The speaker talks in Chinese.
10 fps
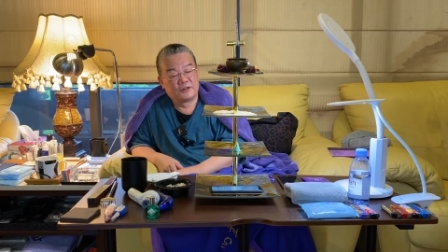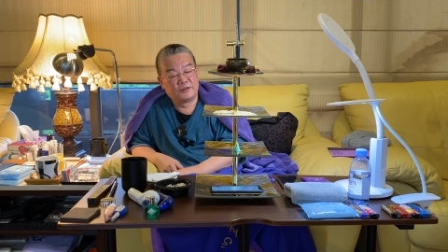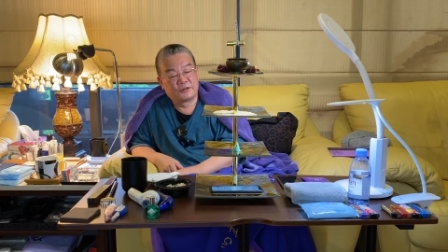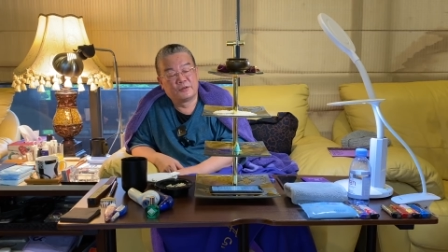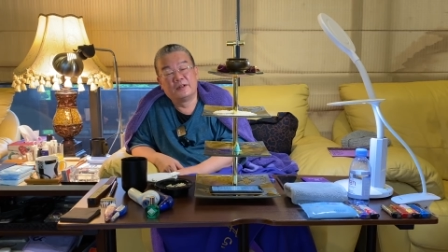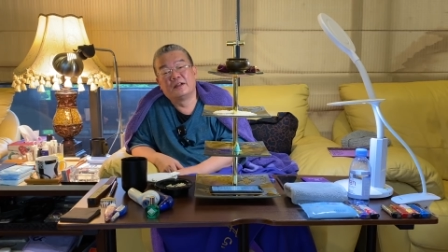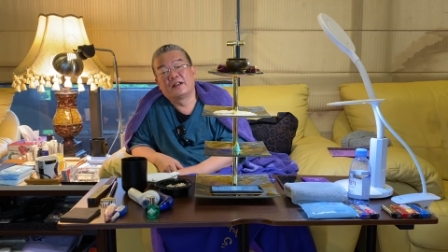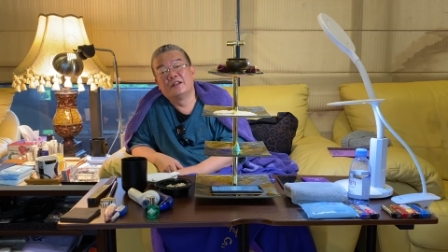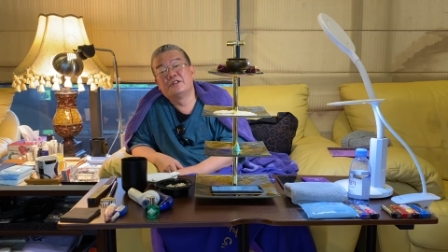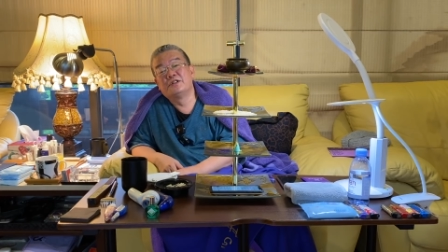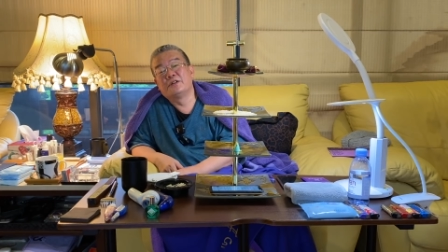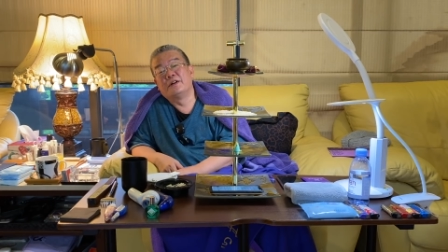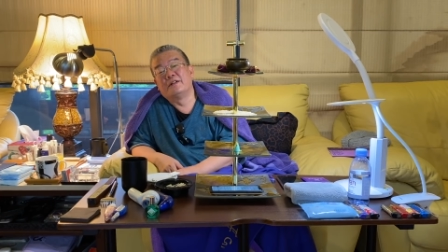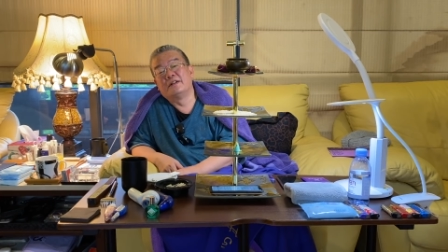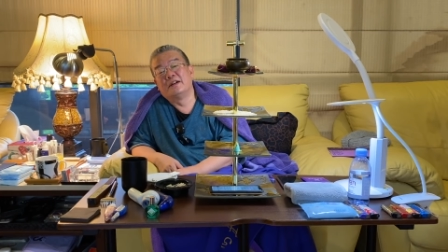会说了，开心就
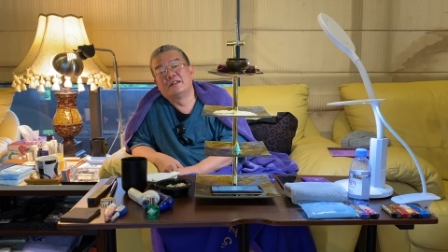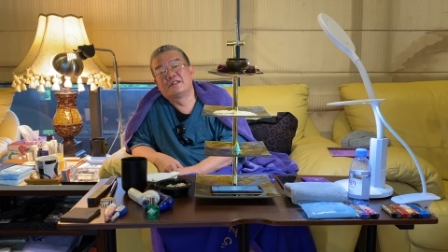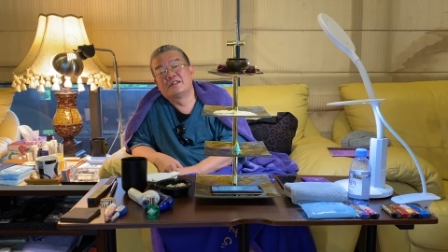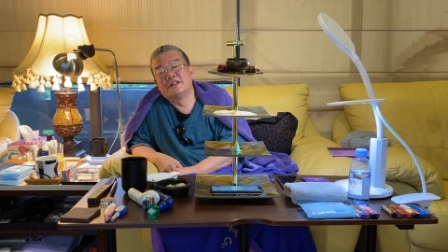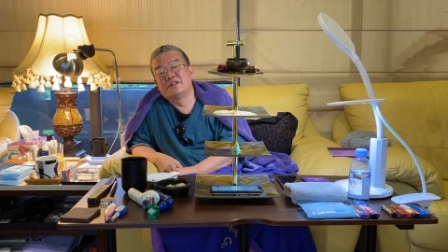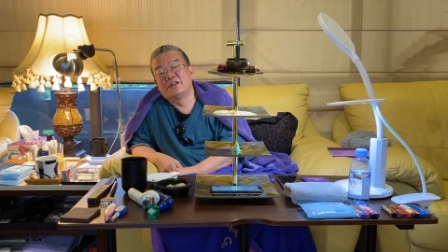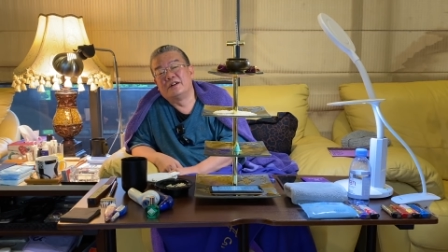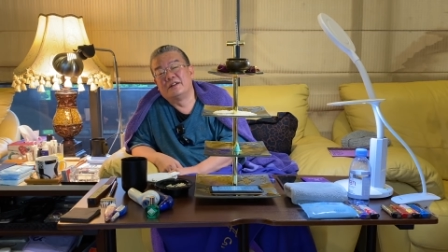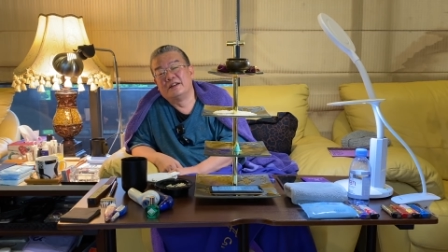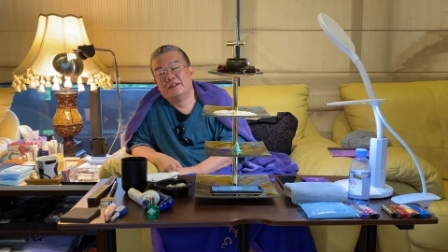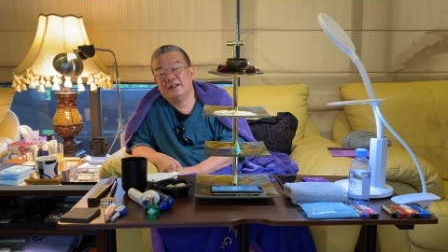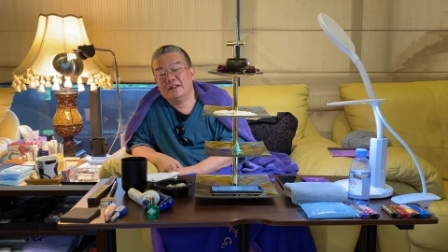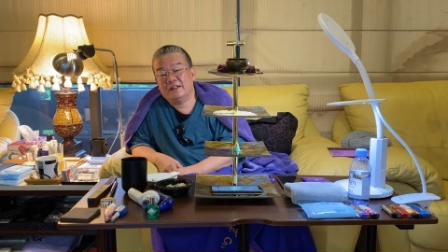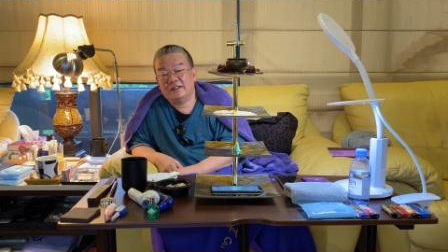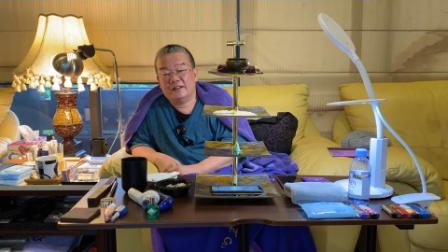好了哈，自然就好了，
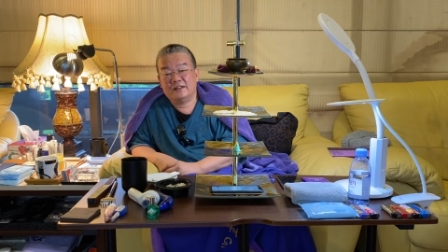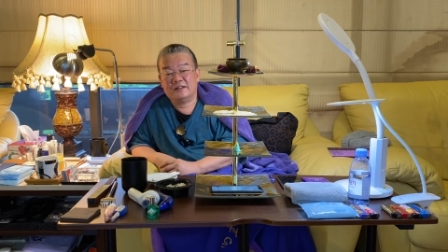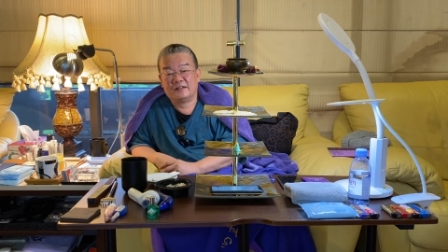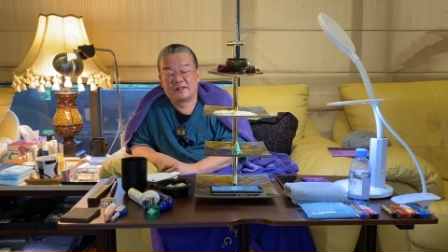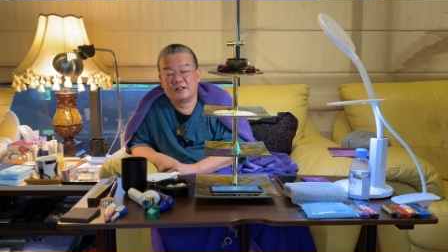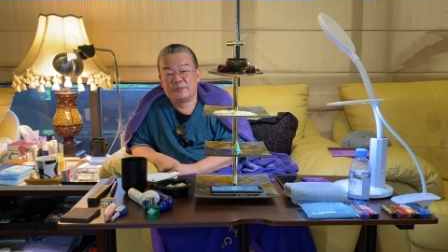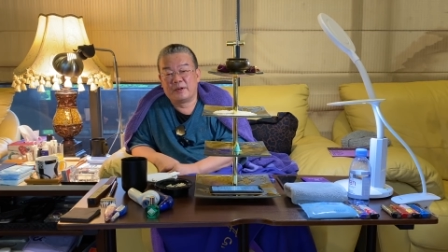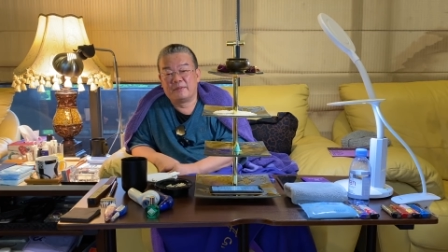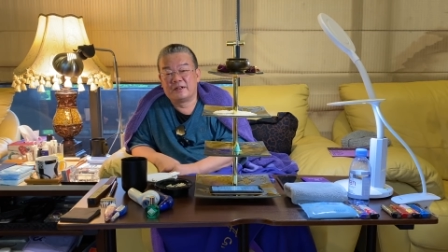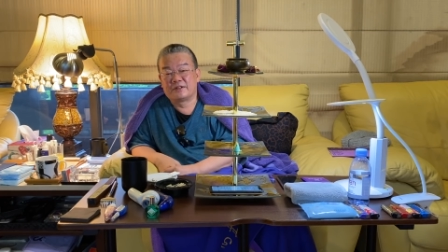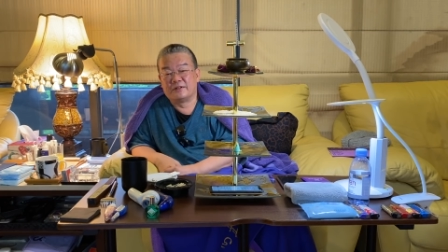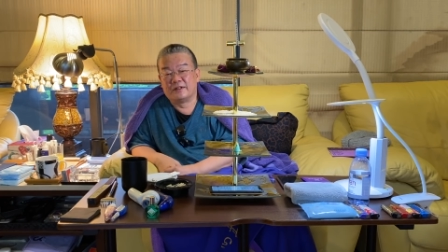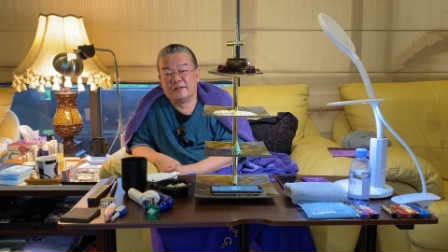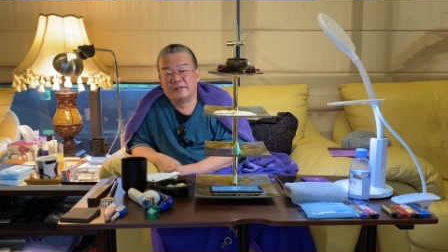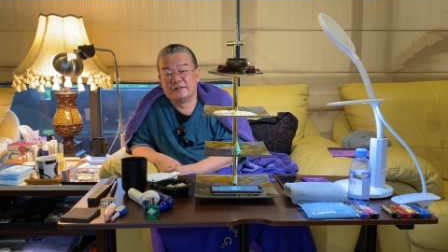啊，给你拍拍手了。